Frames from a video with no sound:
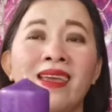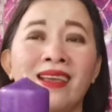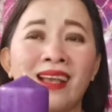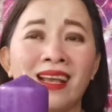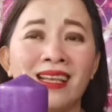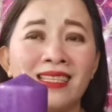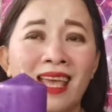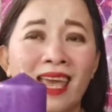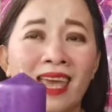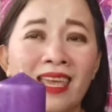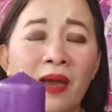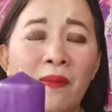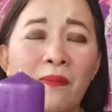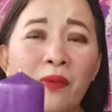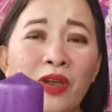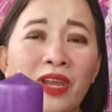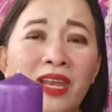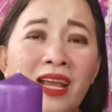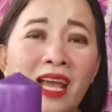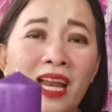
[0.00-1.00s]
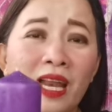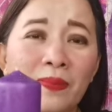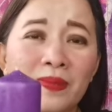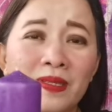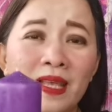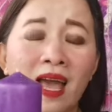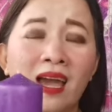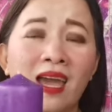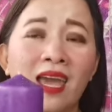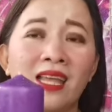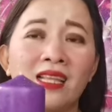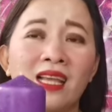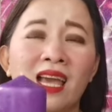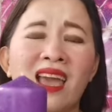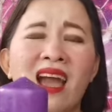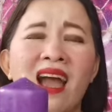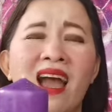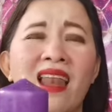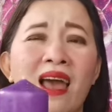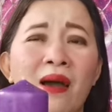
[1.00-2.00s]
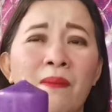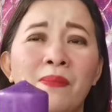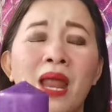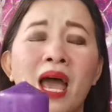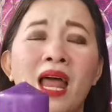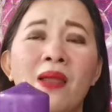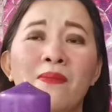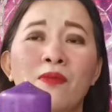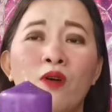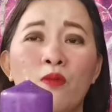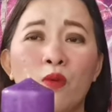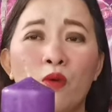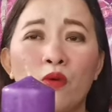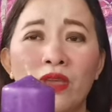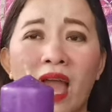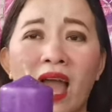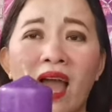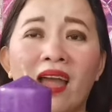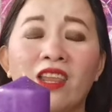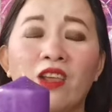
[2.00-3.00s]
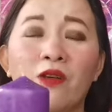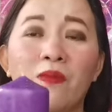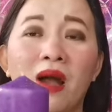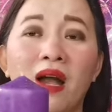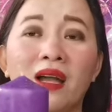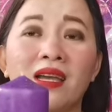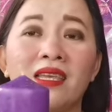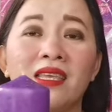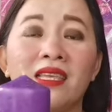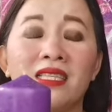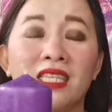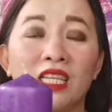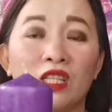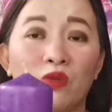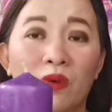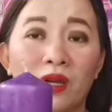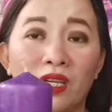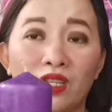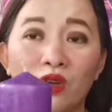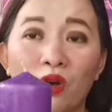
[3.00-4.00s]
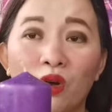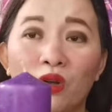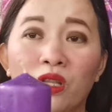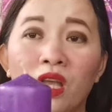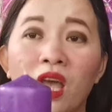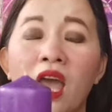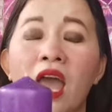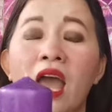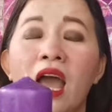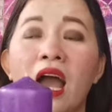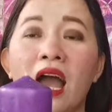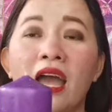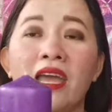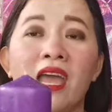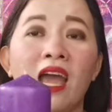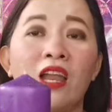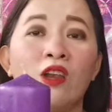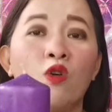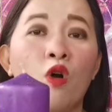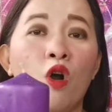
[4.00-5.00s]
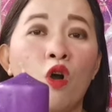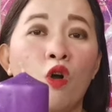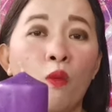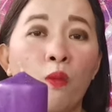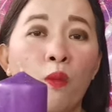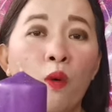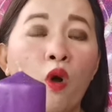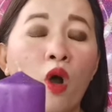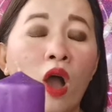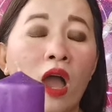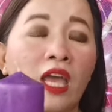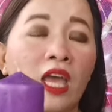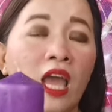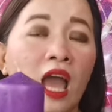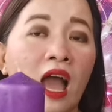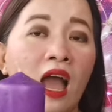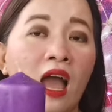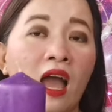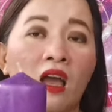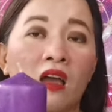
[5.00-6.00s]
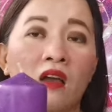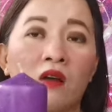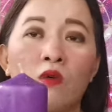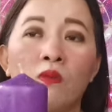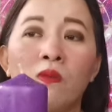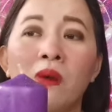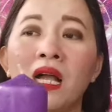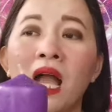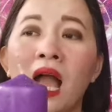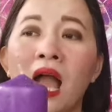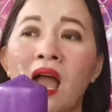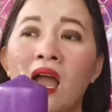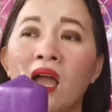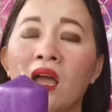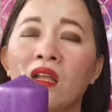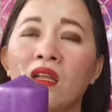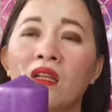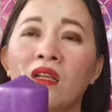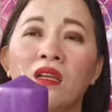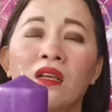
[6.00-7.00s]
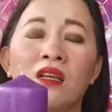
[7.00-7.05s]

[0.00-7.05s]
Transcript: Kasi yan po yung naganap sa akin, kaya alam na alam ko po yan, yung mga ganyang sitwasyon. Kaya nung ako po ay, uh, baga,